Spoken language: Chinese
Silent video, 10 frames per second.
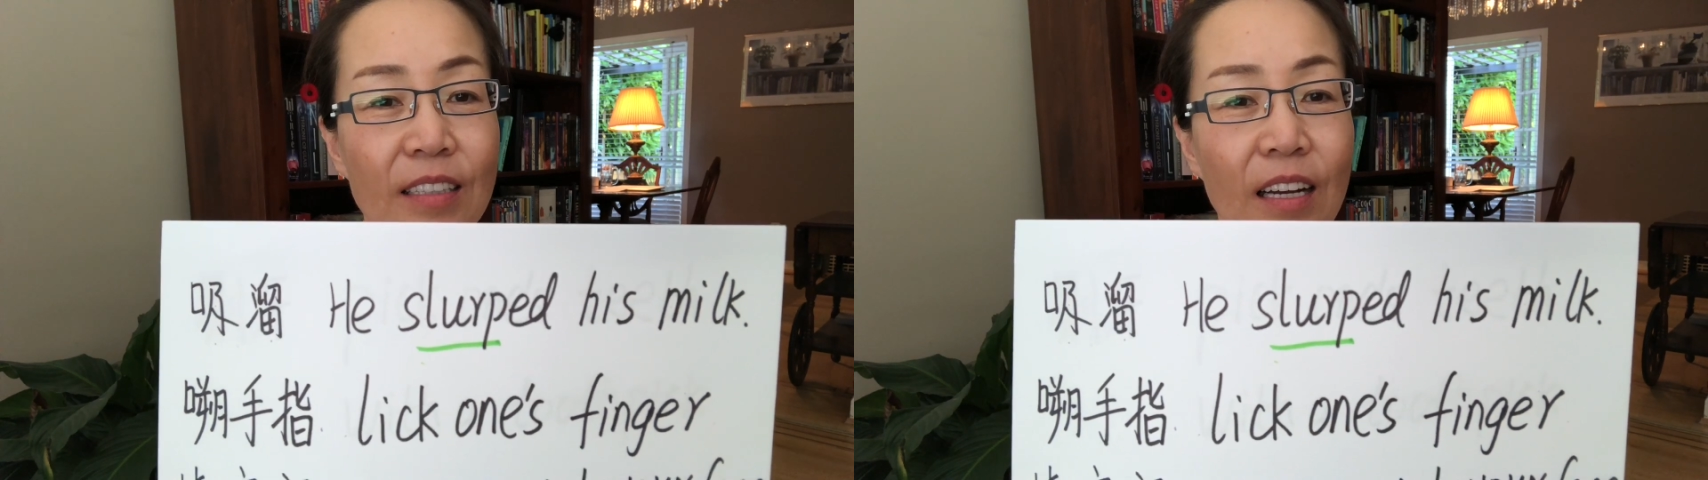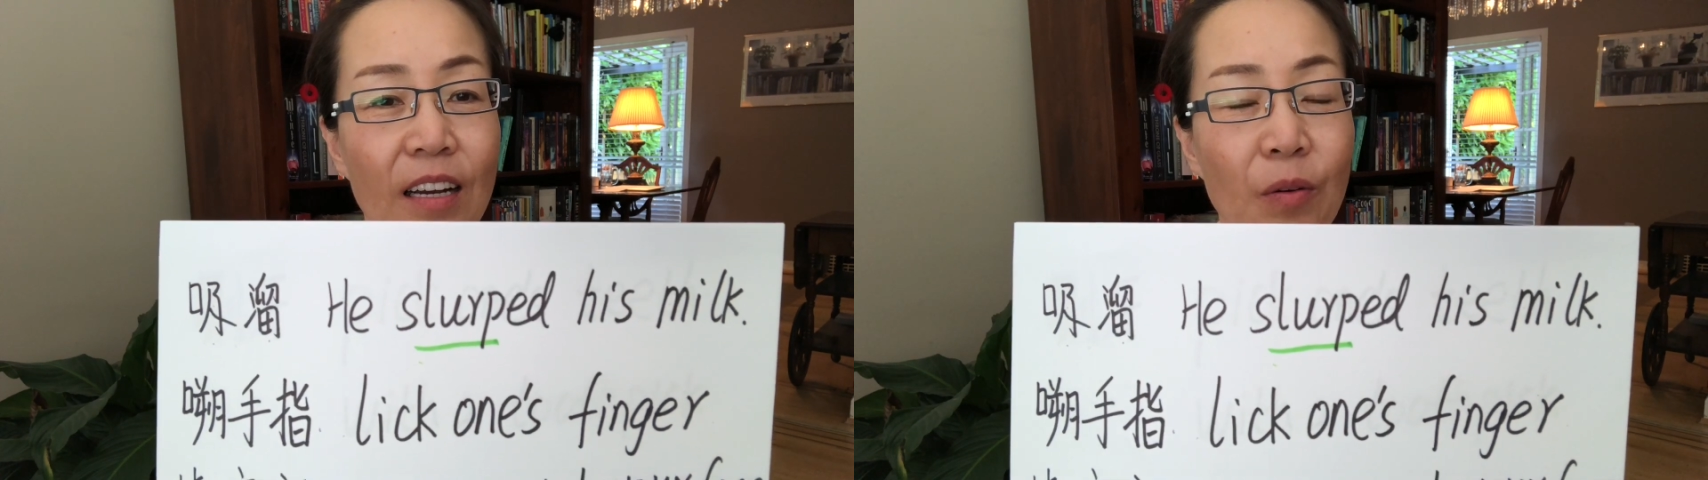
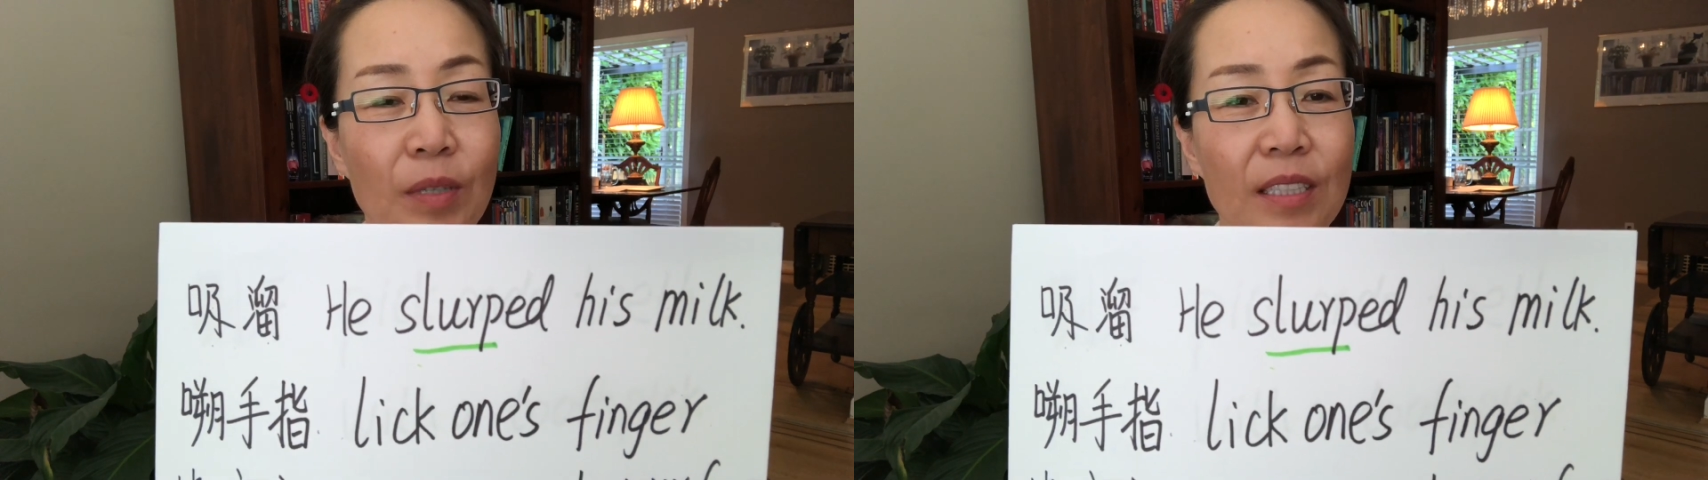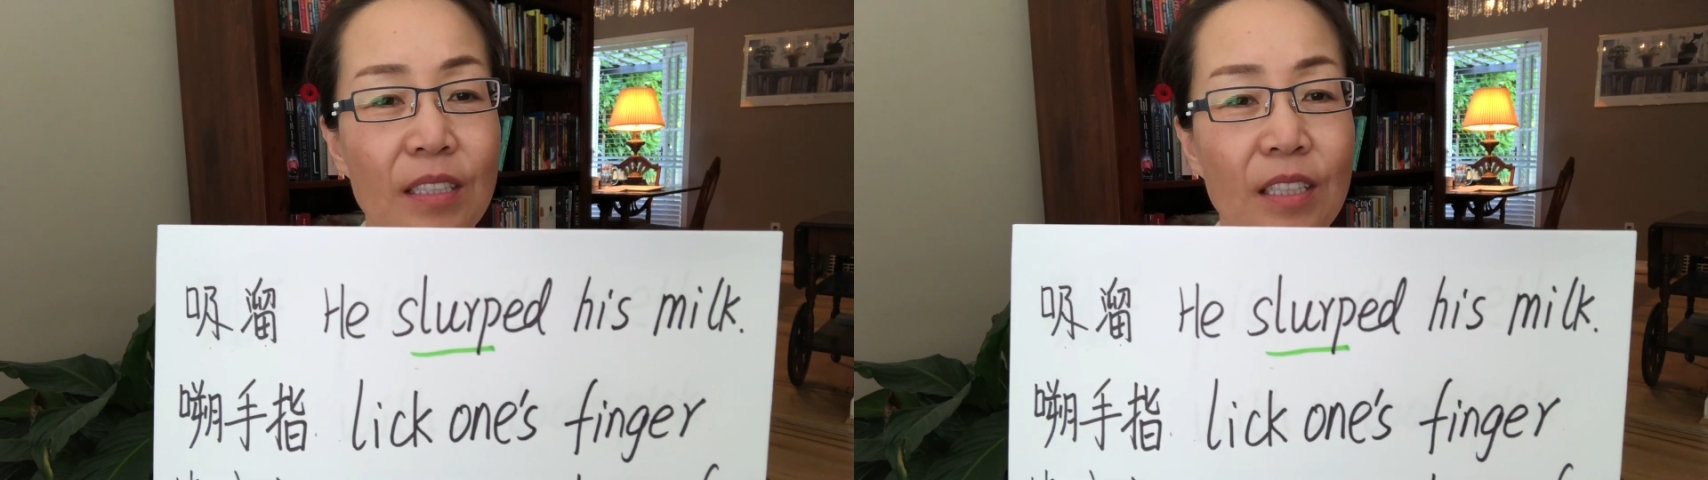那
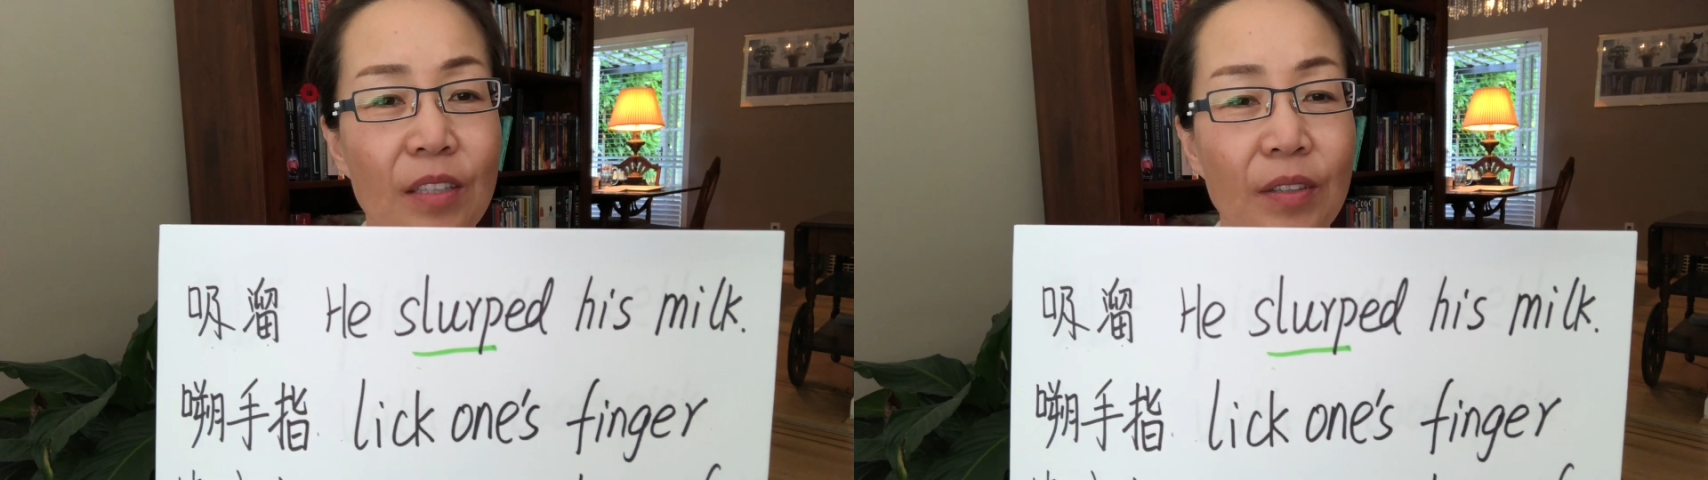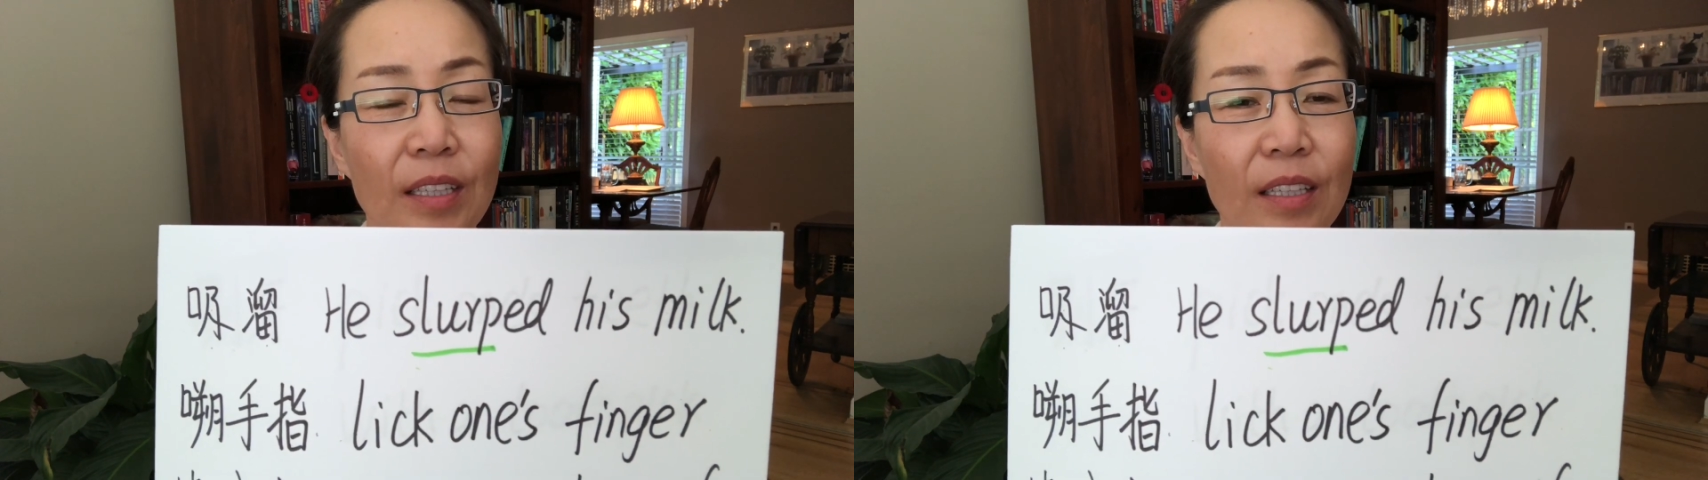我记着
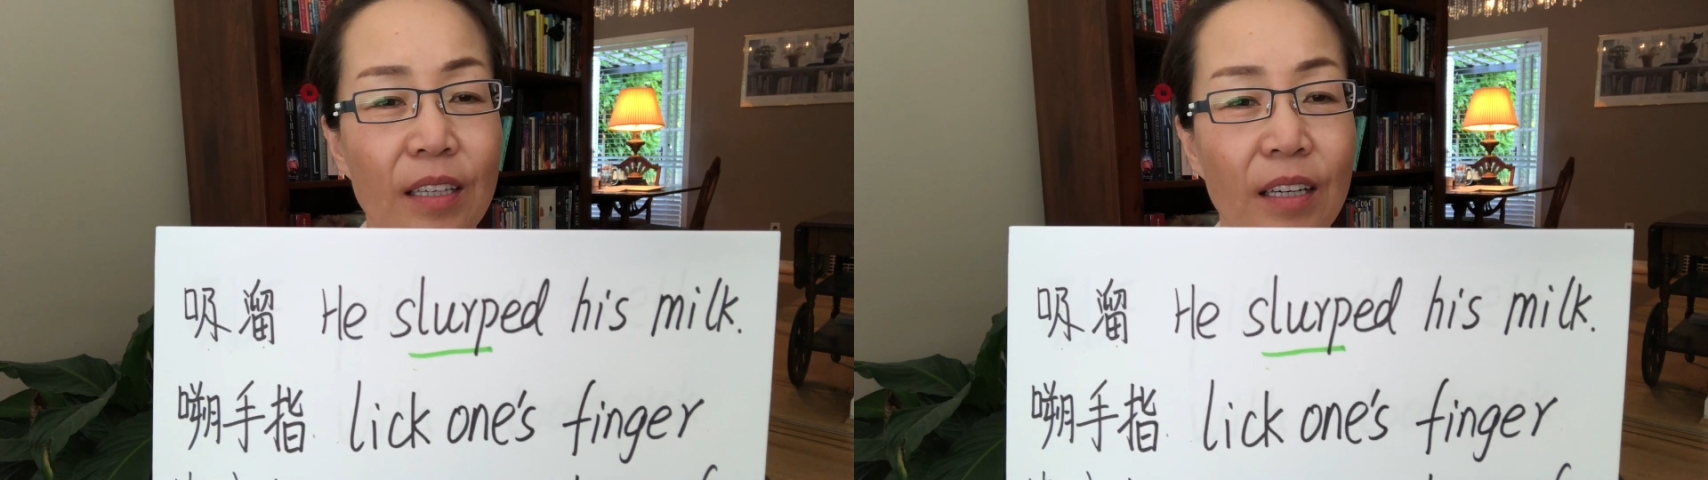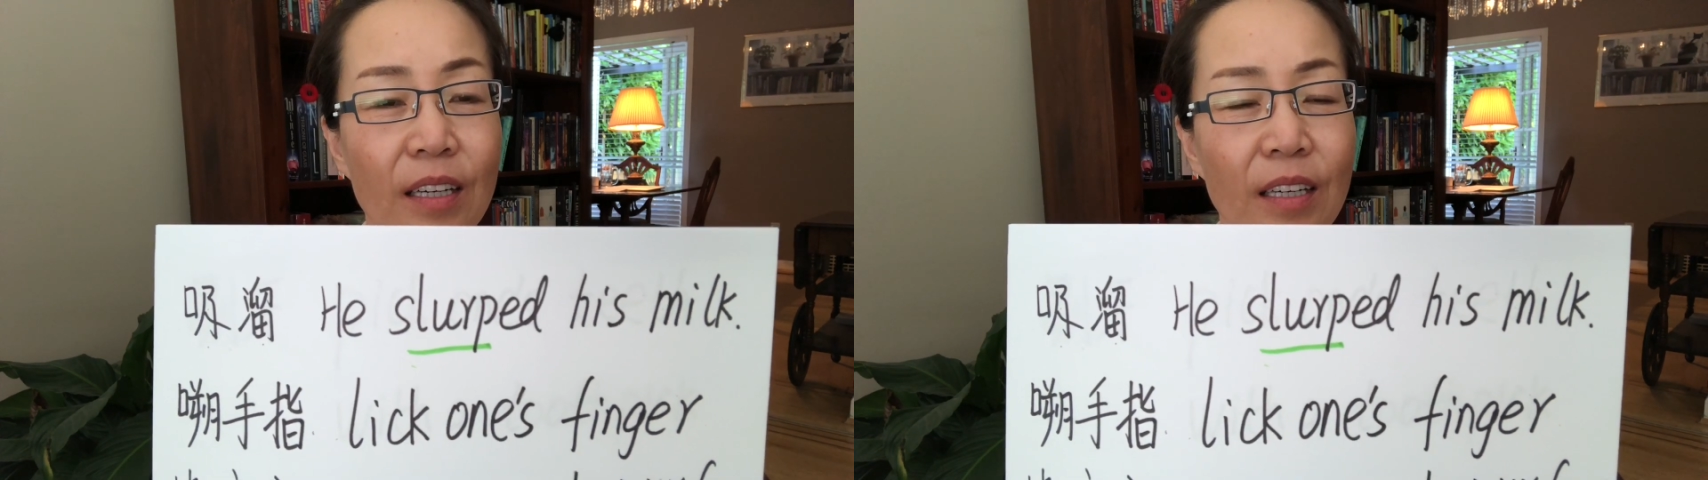有一
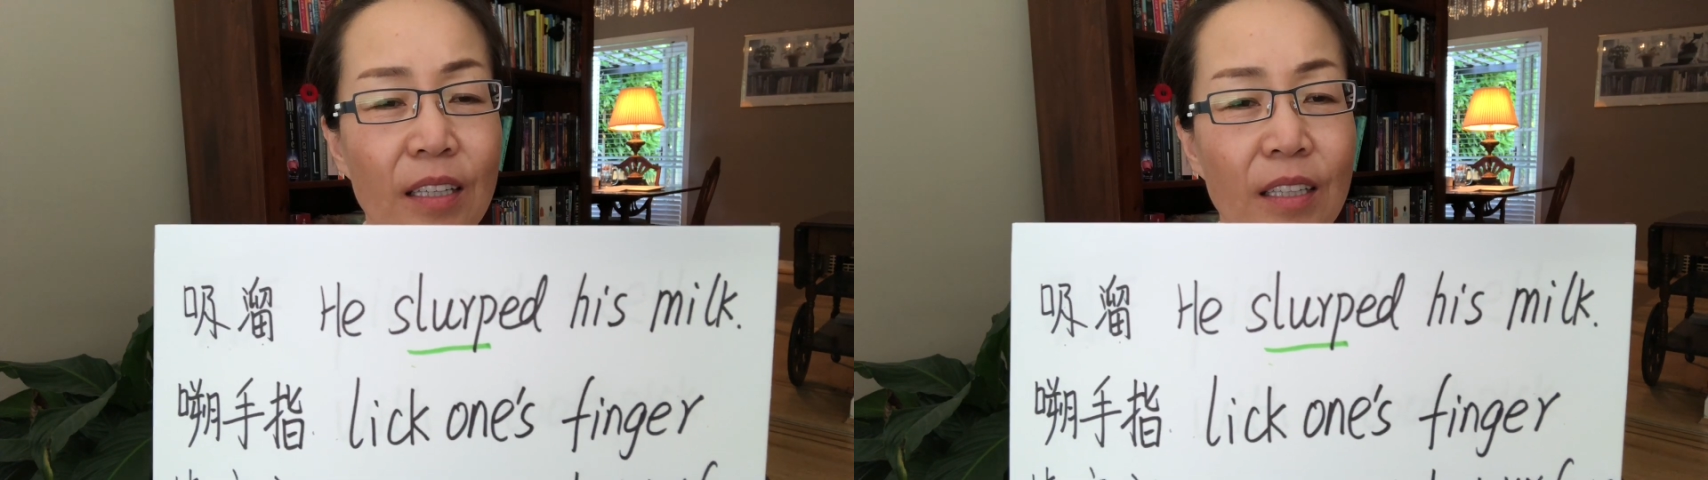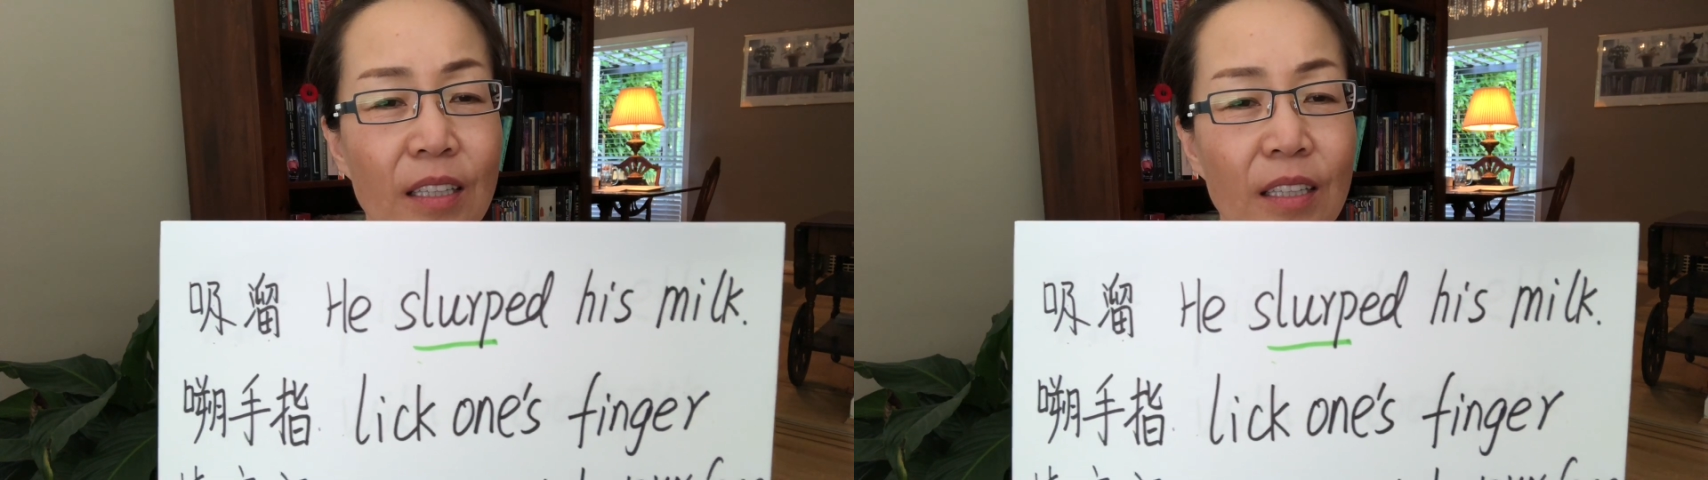个